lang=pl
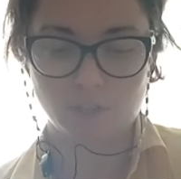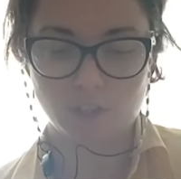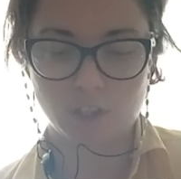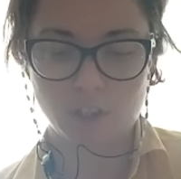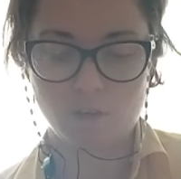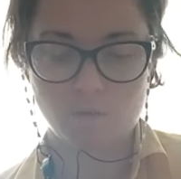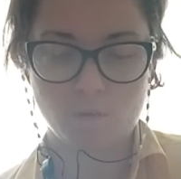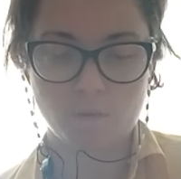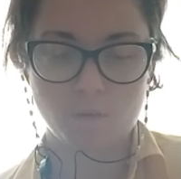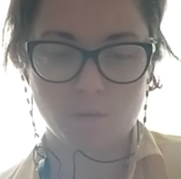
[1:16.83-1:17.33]

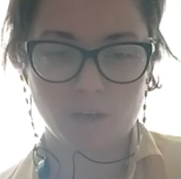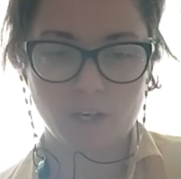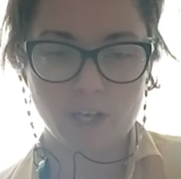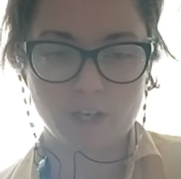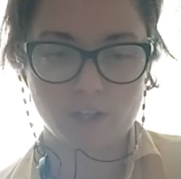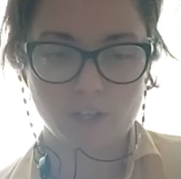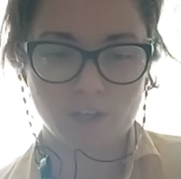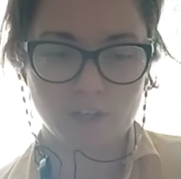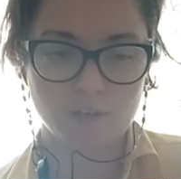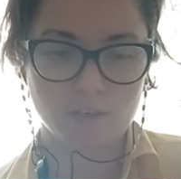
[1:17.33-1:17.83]
Znowu,
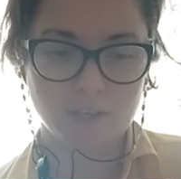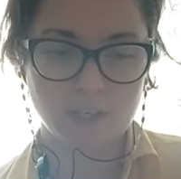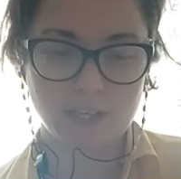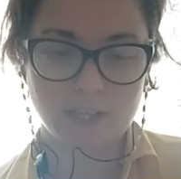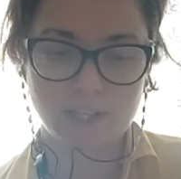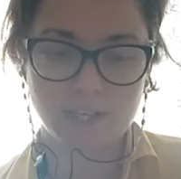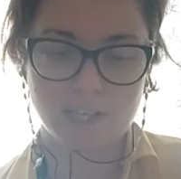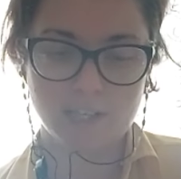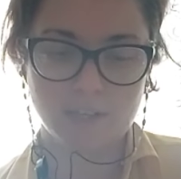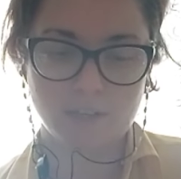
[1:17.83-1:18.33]
słuchajcie,
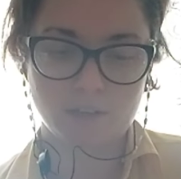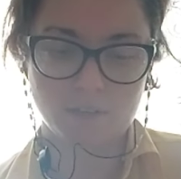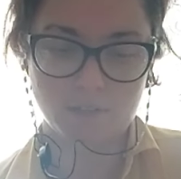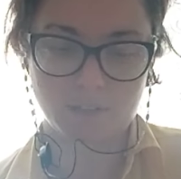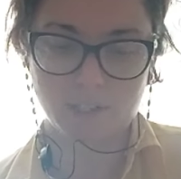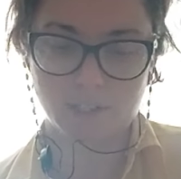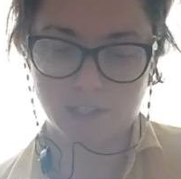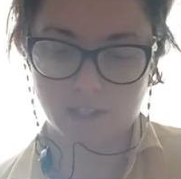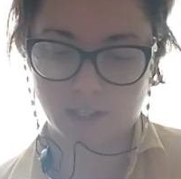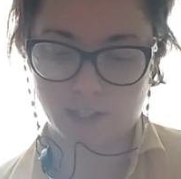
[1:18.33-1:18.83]
rozgadane,
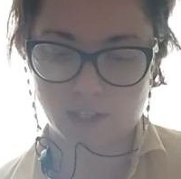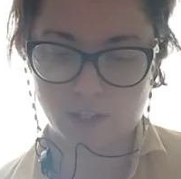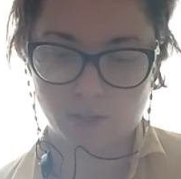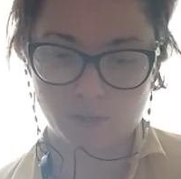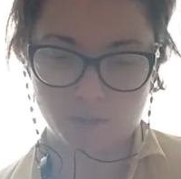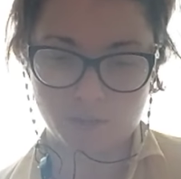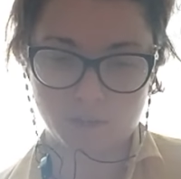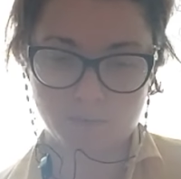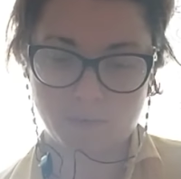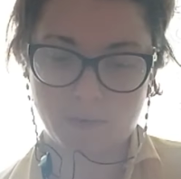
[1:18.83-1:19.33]
rozgadana
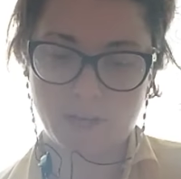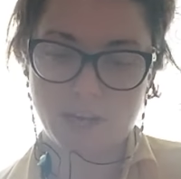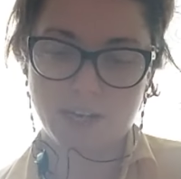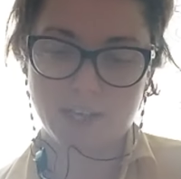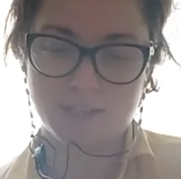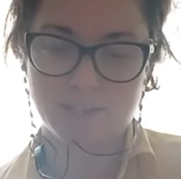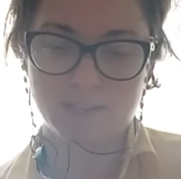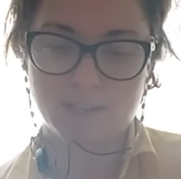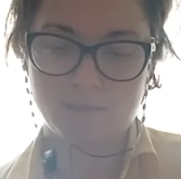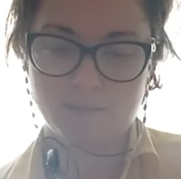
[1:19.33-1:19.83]
to osoba,
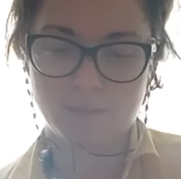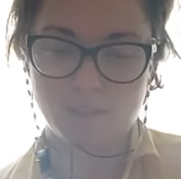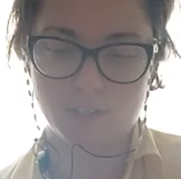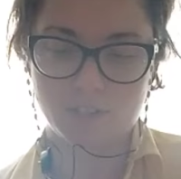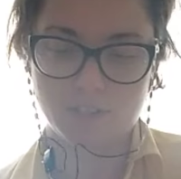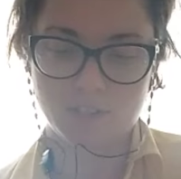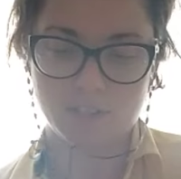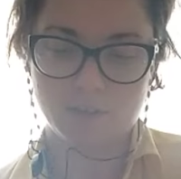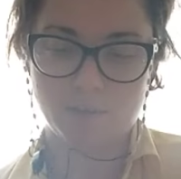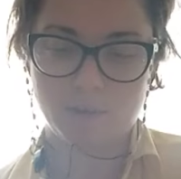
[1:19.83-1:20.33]
jak zawsze,
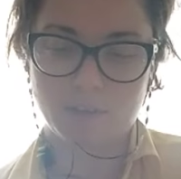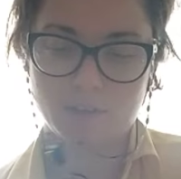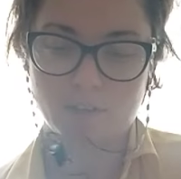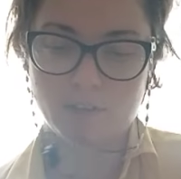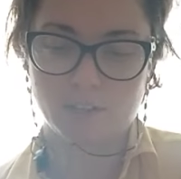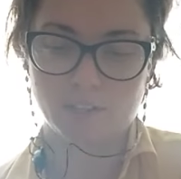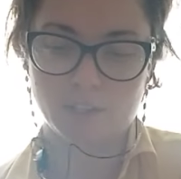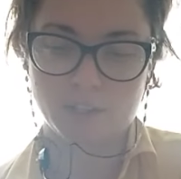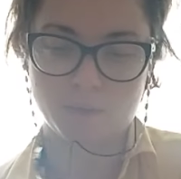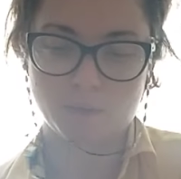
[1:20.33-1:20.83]
z samego
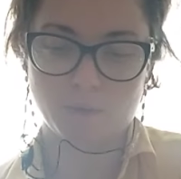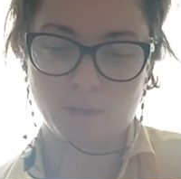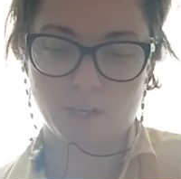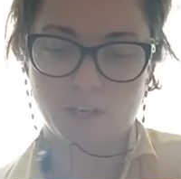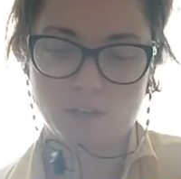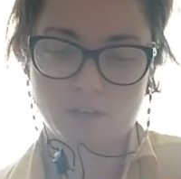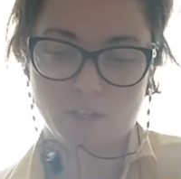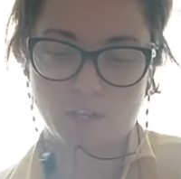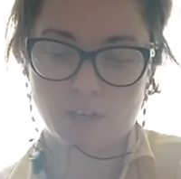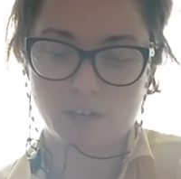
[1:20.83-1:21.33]
rana,
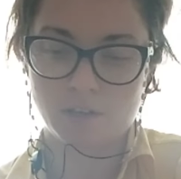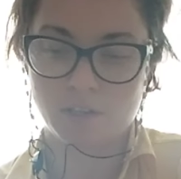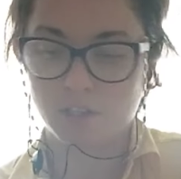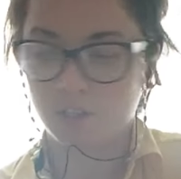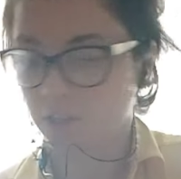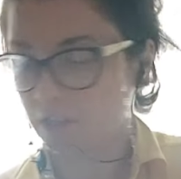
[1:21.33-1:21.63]
słuchajcie.